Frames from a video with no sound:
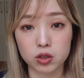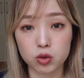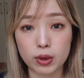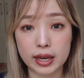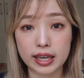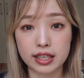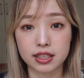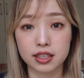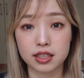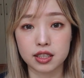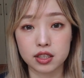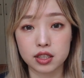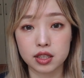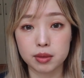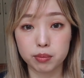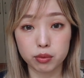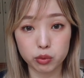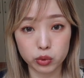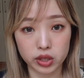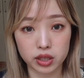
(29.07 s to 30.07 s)
所以其实是
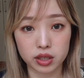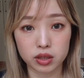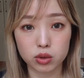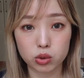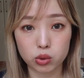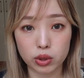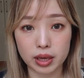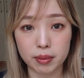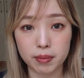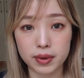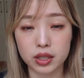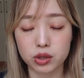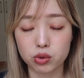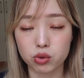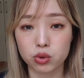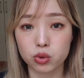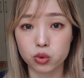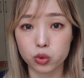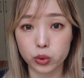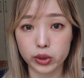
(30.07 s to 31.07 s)
不能随便
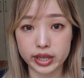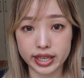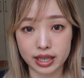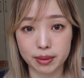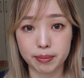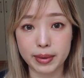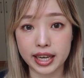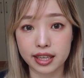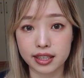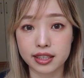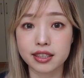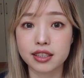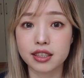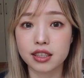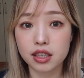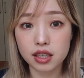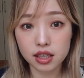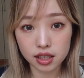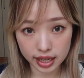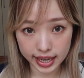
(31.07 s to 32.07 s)
去做医美的
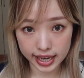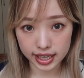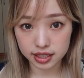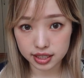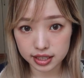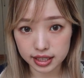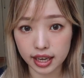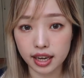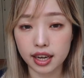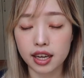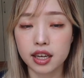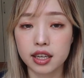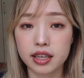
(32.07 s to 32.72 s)
类型。